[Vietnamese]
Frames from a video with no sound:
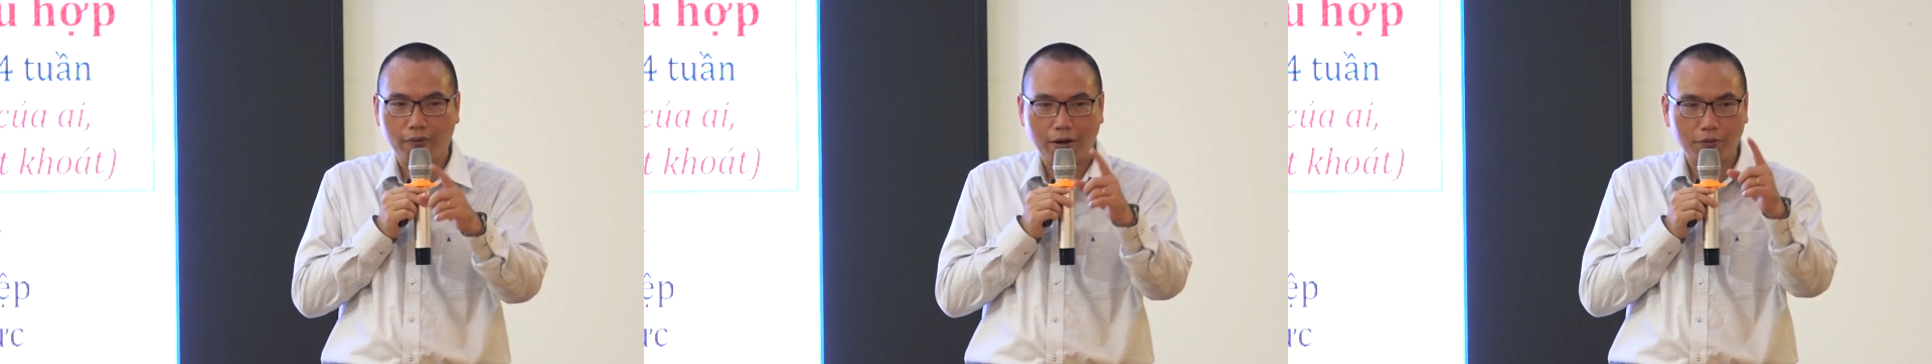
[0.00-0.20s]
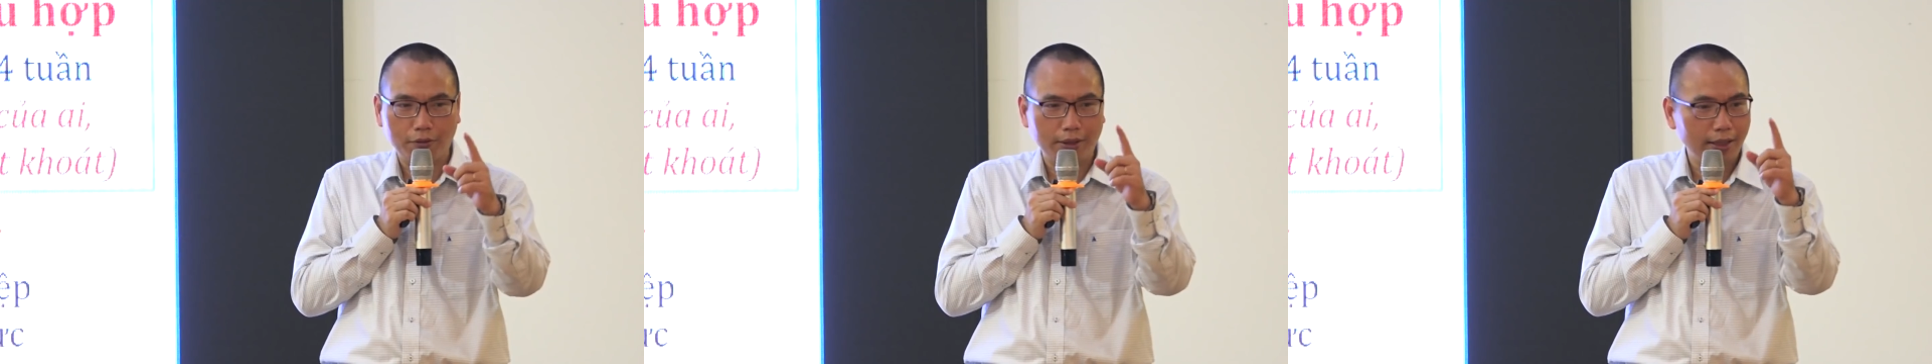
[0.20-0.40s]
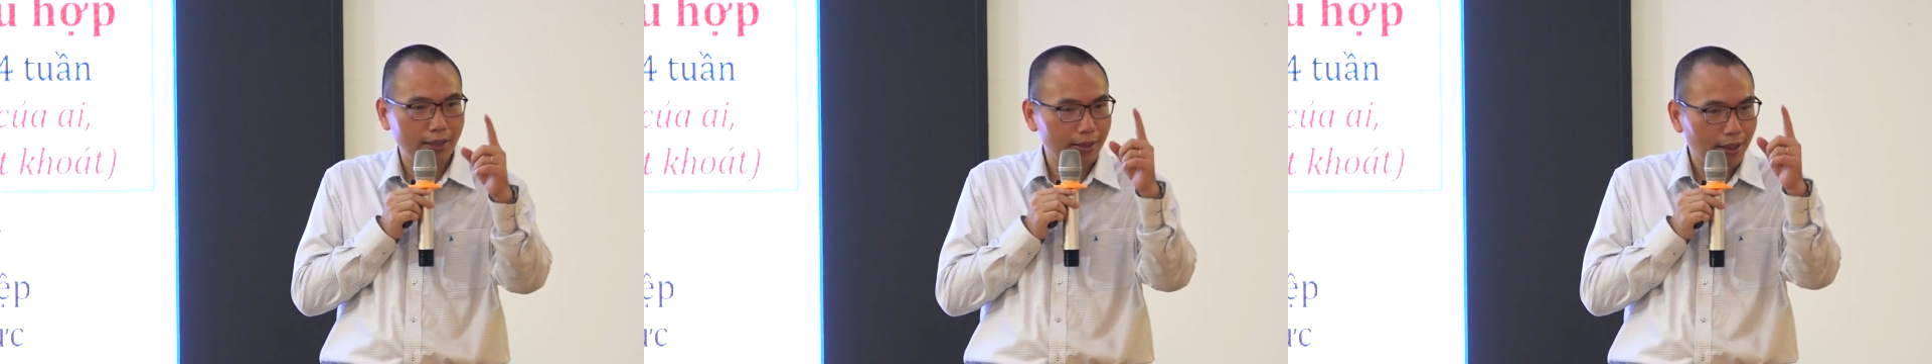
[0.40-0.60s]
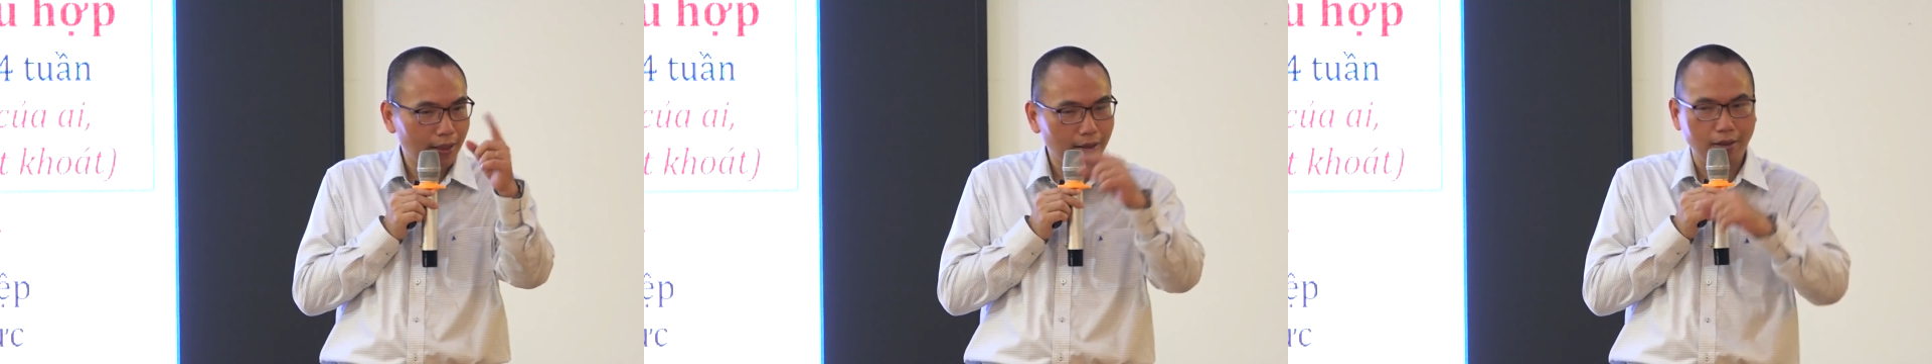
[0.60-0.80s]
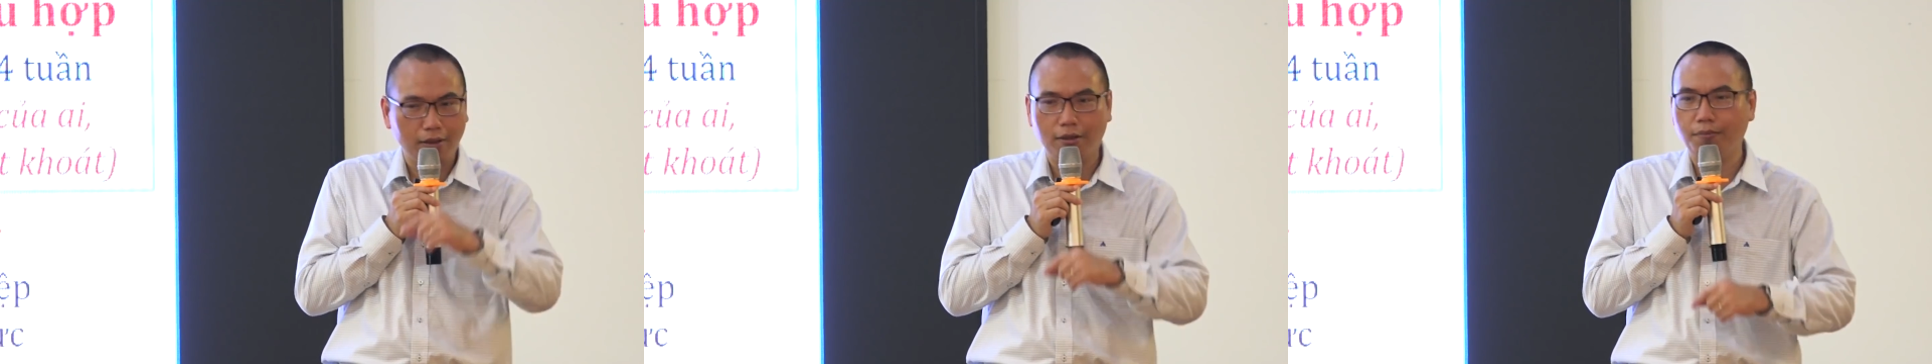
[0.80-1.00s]
vào sinh ra
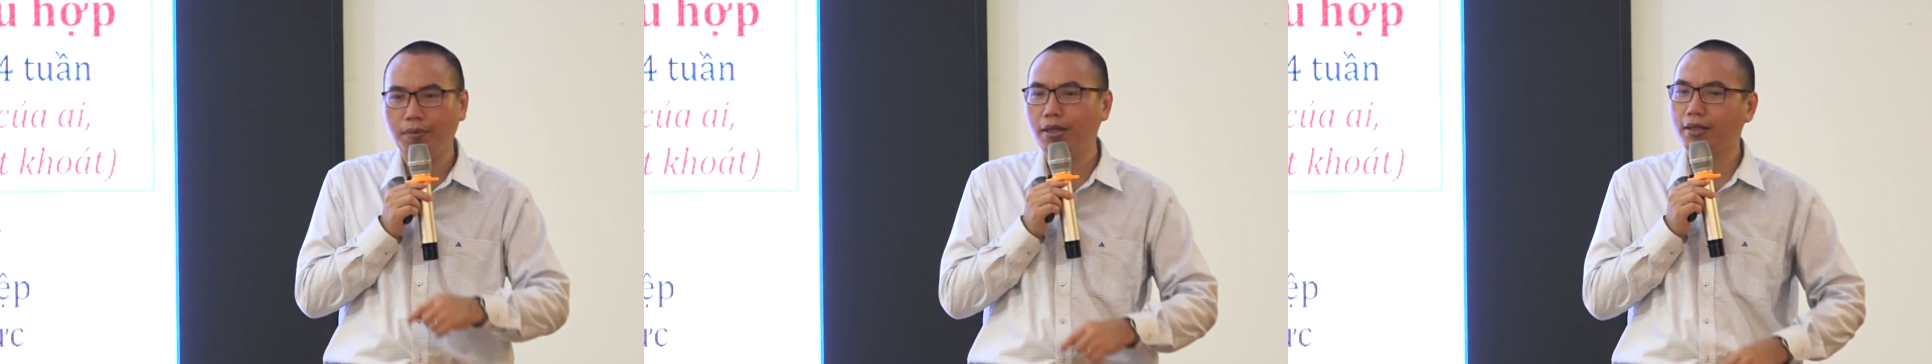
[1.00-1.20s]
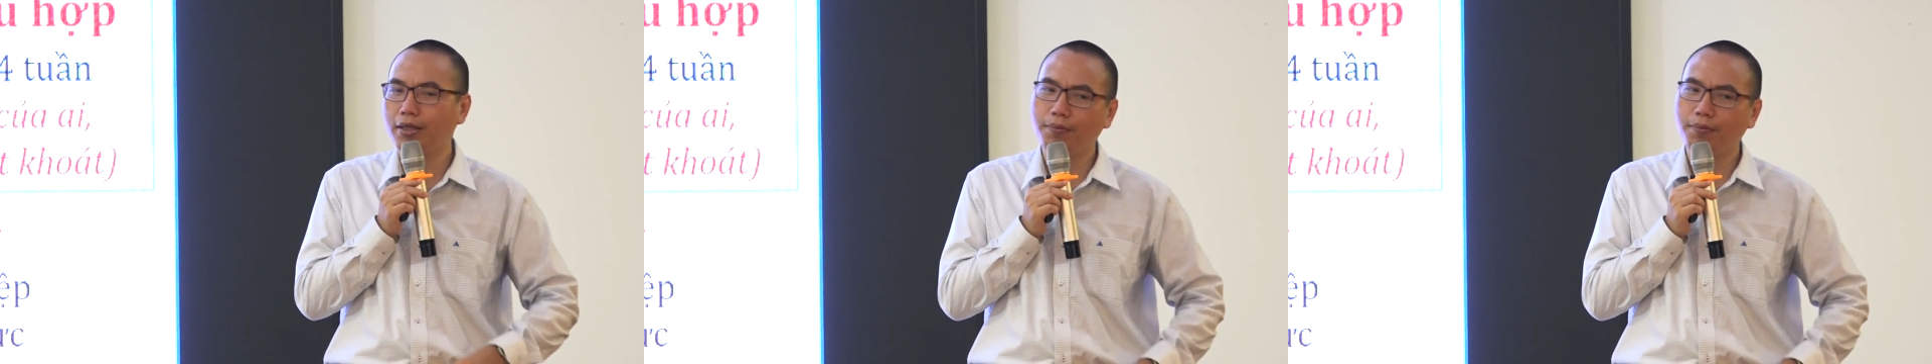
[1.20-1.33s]
tử mới là